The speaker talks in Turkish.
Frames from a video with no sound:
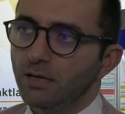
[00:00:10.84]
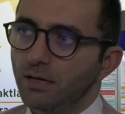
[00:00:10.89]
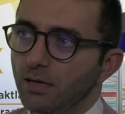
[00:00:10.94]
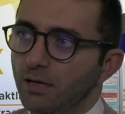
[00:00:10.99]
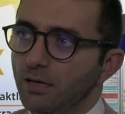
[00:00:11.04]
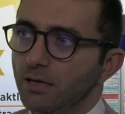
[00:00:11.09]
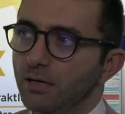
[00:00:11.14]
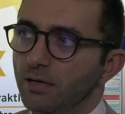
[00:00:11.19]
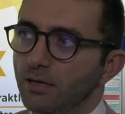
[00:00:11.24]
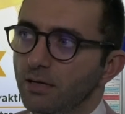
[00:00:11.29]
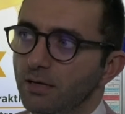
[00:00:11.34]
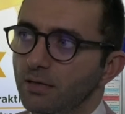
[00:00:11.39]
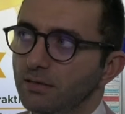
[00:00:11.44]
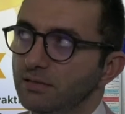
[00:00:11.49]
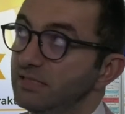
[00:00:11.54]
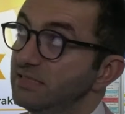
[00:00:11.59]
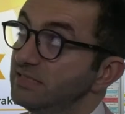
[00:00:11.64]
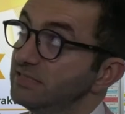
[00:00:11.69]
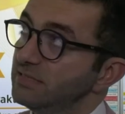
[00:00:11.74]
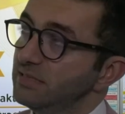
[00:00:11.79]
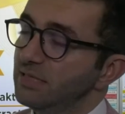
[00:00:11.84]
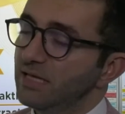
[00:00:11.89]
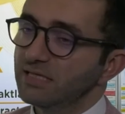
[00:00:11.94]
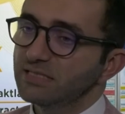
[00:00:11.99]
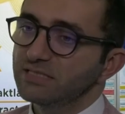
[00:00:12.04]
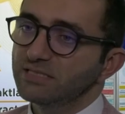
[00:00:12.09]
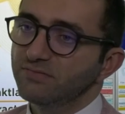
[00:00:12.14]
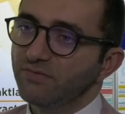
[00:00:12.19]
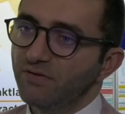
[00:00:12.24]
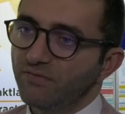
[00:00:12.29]
Ee,
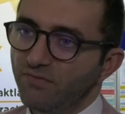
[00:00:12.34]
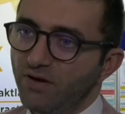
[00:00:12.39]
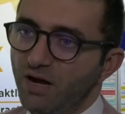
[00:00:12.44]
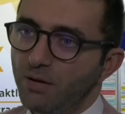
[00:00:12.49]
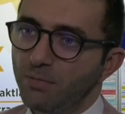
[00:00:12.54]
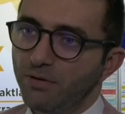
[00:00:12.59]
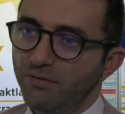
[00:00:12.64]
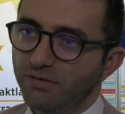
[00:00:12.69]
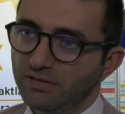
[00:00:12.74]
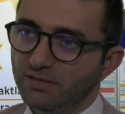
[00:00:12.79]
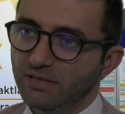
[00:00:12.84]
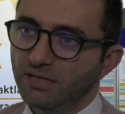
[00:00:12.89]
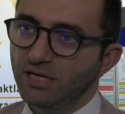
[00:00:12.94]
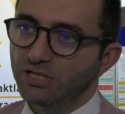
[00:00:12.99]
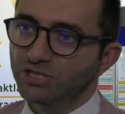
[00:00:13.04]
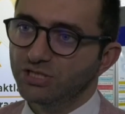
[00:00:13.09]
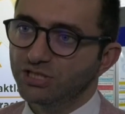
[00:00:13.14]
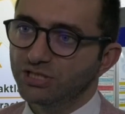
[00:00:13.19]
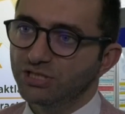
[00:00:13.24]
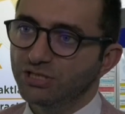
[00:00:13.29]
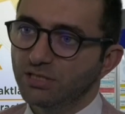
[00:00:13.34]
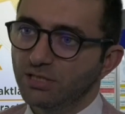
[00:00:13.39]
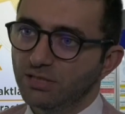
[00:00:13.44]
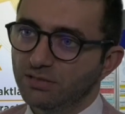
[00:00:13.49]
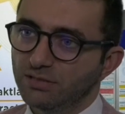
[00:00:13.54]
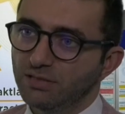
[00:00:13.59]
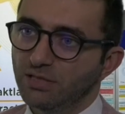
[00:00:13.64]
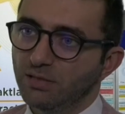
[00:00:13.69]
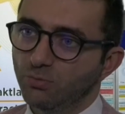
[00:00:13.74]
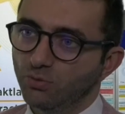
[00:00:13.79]
Distilex ve Farma ve İlaç
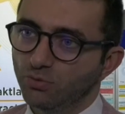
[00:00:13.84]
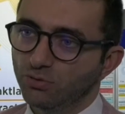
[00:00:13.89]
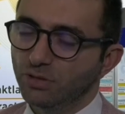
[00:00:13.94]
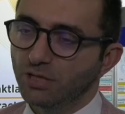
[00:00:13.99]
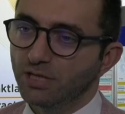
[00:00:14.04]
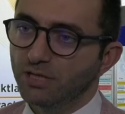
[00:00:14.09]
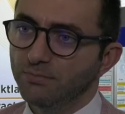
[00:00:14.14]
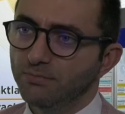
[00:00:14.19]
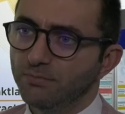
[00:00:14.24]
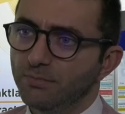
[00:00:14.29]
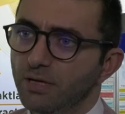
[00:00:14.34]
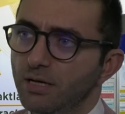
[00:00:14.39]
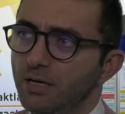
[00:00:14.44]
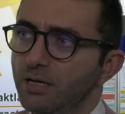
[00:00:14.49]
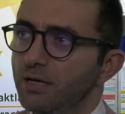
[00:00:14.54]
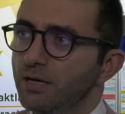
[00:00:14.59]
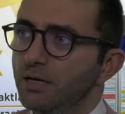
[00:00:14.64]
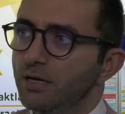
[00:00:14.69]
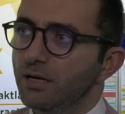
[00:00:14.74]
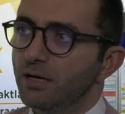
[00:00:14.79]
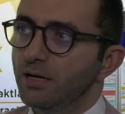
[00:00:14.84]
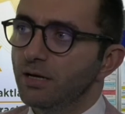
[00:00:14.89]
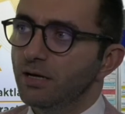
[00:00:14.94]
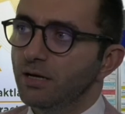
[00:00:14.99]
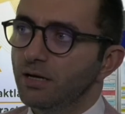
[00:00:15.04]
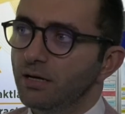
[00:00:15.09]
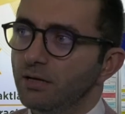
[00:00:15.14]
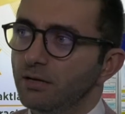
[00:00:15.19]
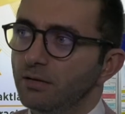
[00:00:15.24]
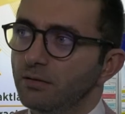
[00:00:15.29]
adına buradayım. Ee,
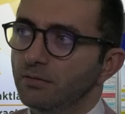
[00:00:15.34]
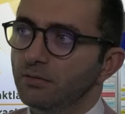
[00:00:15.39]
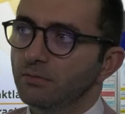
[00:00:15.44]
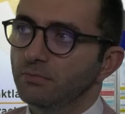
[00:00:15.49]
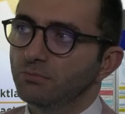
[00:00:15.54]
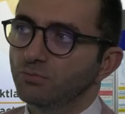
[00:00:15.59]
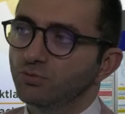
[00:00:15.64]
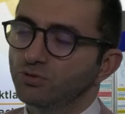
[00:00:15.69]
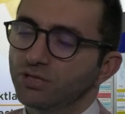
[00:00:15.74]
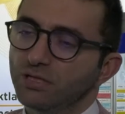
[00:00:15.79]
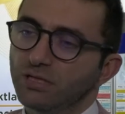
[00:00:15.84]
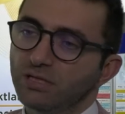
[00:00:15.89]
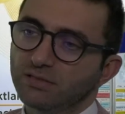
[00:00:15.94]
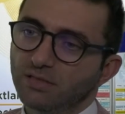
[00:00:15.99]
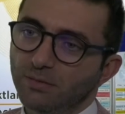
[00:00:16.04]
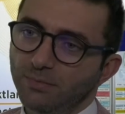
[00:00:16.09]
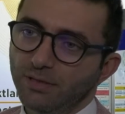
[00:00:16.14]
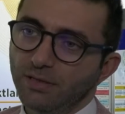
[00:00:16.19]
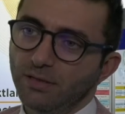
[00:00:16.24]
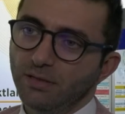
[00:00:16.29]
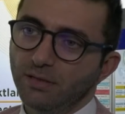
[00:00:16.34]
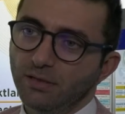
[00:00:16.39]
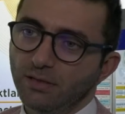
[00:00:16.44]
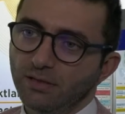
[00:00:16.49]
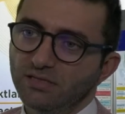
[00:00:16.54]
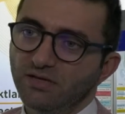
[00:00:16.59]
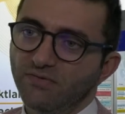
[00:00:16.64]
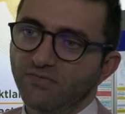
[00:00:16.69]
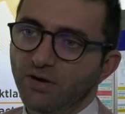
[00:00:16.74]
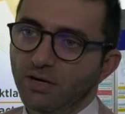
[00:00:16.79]
bu sene tabii
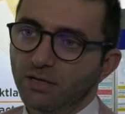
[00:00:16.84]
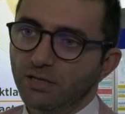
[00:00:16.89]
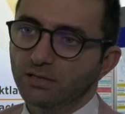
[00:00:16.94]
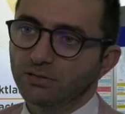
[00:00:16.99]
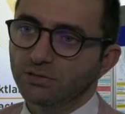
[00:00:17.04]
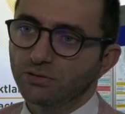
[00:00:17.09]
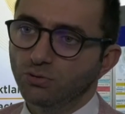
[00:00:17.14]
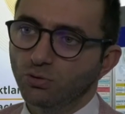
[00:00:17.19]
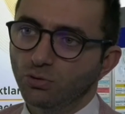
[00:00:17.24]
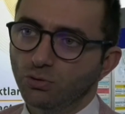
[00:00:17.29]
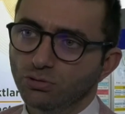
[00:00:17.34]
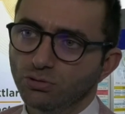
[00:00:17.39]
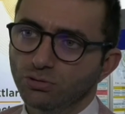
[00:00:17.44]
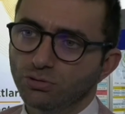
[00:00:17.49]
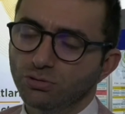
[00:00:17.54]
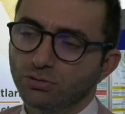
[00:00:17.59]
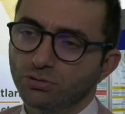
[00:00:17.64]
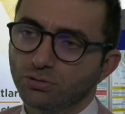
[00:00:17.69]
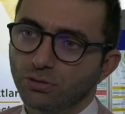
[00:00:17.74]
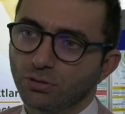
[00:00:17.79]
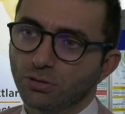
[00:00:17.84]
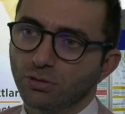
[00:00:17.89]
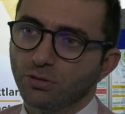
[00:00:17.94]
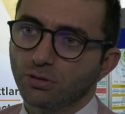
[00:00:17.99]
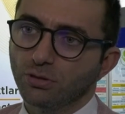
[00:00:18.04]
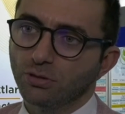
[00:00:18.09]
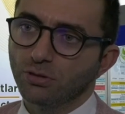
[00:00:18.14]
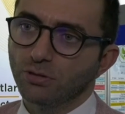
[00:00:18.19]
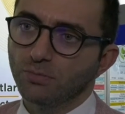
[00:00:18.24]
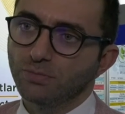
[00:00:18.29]
ilk defa katılıyoruz.
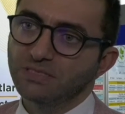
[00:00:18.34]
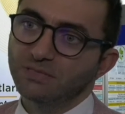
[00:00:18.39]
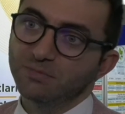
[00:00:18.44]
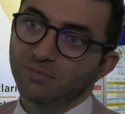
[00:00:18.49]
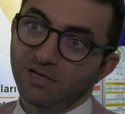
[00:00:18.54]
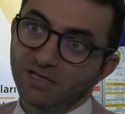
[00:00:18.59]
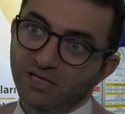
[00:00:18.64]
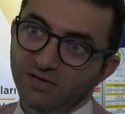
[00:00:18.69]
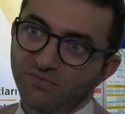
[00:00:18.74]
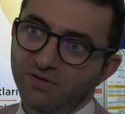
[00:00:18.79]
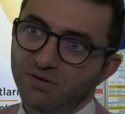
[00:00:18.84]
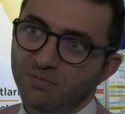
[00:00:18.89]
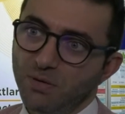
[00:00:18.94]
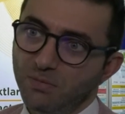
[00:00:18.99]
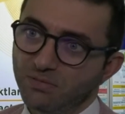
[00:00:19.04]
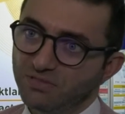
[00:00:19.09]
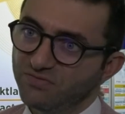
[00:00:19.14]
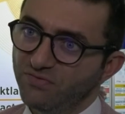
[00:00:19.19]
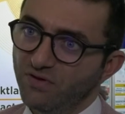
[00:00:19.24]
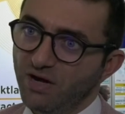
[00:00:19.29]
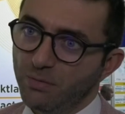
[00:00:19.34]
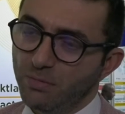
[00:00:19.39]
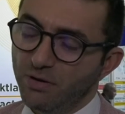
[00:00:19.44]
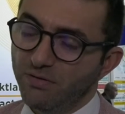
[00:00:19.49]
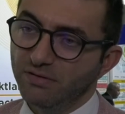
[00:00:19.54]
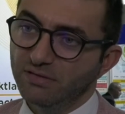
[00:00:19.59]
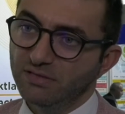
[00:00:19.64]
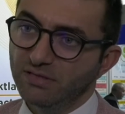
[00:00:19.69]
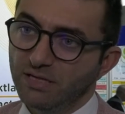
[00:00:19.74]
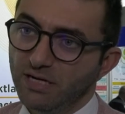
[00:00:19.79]
Ee, bizim ana firmamız
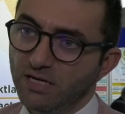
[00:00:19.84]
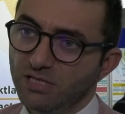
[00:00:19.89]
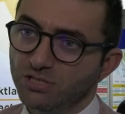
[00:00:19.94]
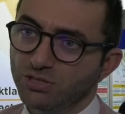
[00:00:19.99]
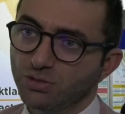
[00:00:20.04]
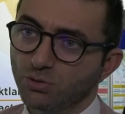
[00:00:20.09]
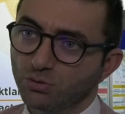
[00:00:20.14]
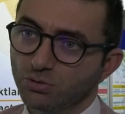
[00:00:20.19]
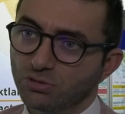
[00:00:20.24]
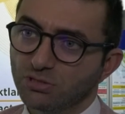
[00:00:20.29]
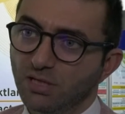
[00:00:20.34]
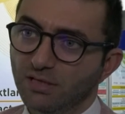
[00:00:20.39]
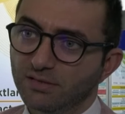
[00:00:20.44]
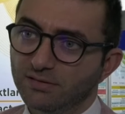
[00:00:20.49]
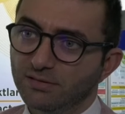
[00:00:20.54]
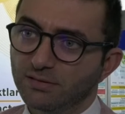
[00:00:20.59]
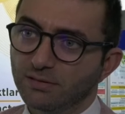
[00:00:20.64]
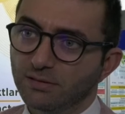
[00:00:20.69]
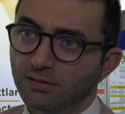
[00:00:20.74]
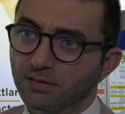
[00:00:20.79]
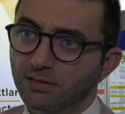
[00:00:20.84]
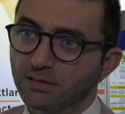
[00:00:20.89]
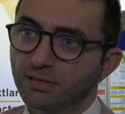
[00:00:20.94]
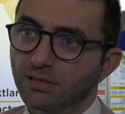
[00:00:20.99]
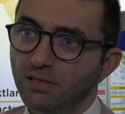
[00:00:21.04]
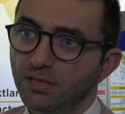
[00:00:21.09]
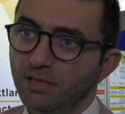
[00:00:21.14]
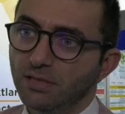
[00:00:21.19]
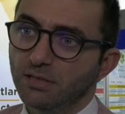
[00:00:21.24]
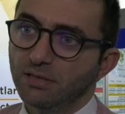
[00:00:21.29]
Farma ve İlaç. 36 yıllık
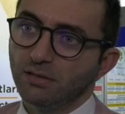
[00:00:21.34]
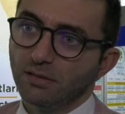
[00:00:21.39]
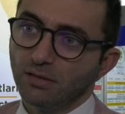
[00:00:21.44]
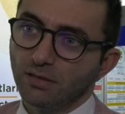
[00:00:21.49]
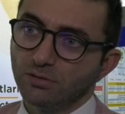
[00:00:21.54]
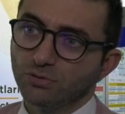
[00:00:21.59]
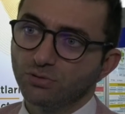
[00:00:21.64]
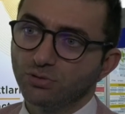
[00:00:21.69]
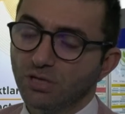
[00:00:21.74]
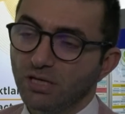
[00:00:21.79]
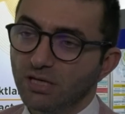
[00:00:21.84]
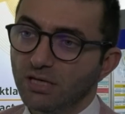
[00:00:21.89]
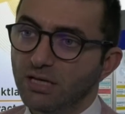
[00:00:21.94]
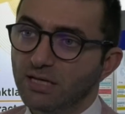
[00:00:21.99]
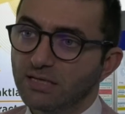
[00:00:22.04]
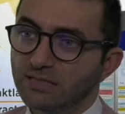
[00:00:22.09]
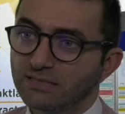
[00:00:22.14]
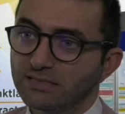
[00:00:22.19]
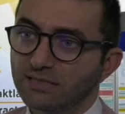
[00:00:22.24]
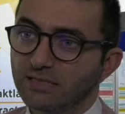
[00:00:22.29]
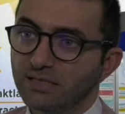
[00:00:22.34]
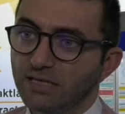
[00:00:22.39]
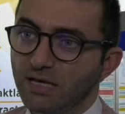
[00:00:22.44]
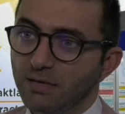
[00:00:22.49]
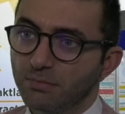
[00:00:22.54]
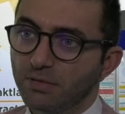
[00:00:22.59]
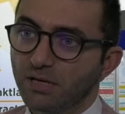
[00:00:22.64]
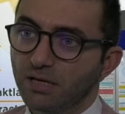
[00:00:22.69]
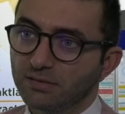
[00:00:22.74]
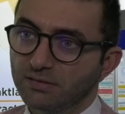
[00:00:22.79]
e, Türkiye'nin en eski
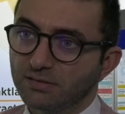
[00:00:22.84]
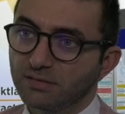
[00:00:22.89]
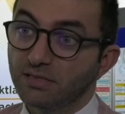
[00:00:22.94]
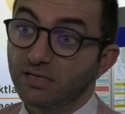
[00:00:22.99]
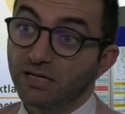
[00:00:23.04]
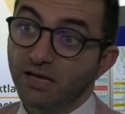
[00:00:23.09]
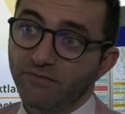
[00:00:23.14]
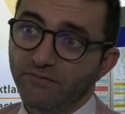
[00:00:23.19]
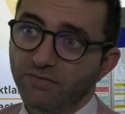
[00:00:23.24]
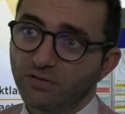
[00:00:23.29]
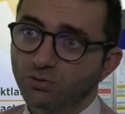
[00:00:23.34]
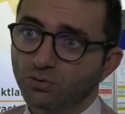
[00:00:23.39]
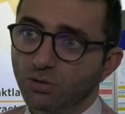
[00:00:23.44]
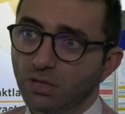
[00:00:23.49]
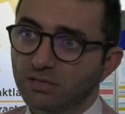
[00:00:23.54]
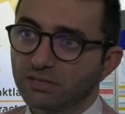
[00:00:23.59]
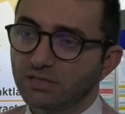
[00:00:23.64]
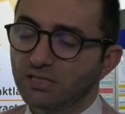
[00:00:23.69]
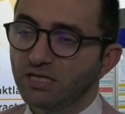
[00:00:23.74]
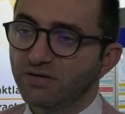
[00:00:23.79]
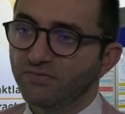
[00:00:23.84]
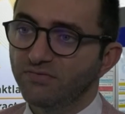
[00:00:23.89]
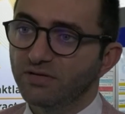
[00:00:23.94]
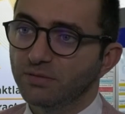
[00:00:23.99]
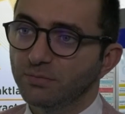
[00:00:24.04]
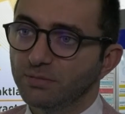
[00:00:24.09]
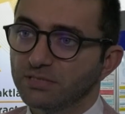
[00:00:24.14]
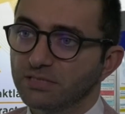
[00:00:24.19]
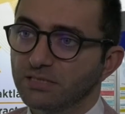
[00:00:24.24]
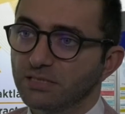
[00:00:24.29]
yem katkıları, yem ve su katkıları
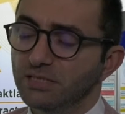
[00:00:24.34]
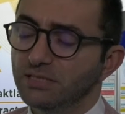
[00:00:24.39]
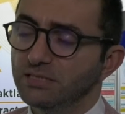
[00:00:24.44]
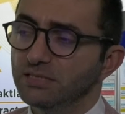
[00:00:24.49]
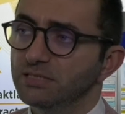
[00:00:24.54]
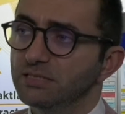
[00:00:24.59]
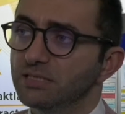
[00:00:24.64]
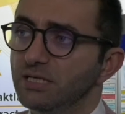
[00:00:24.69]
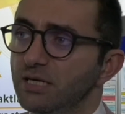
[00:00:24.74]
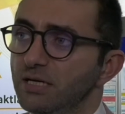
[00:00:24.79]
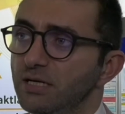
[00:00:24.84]
firmasıyız.